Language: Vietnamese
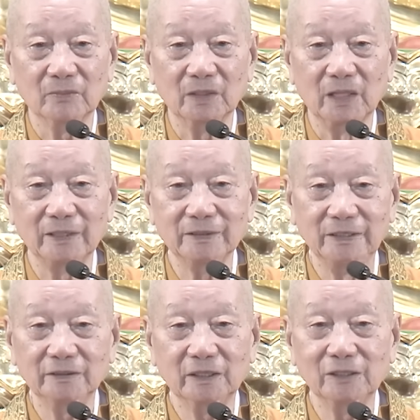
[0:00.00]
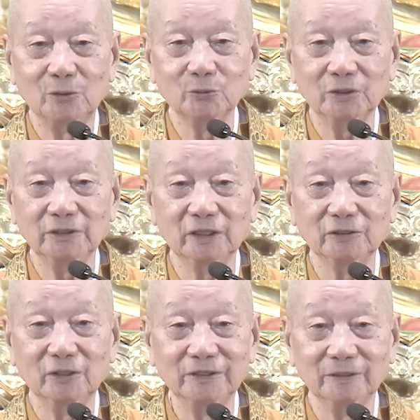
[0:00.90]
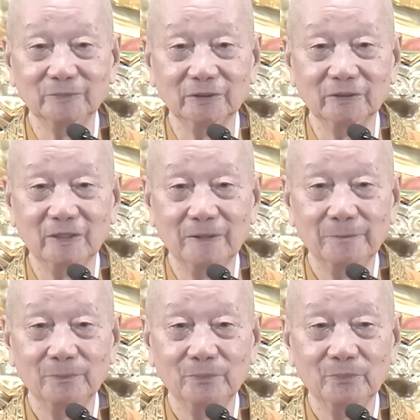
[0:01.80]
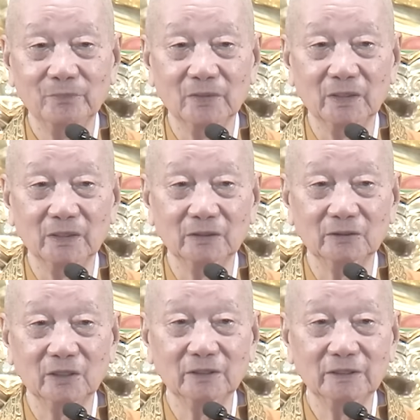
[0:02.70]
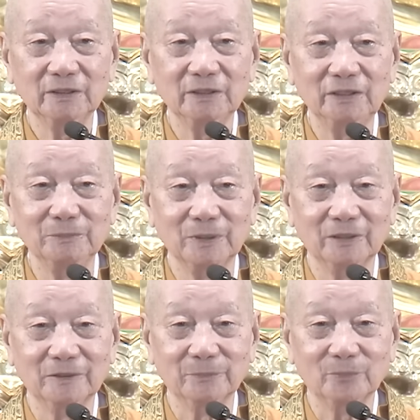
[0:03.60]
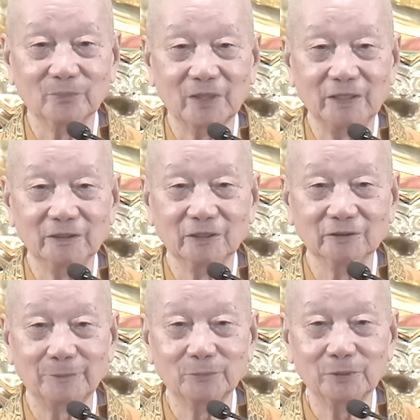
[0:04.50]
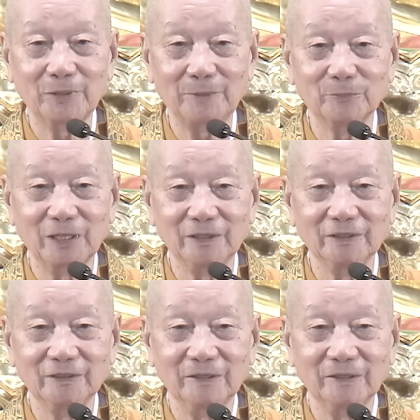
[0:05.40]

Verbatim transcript: Hãy nghĩ tới đâu nó đi tới đó liền. À, cho nên khi mà thầy thực tập cái pháp này đó,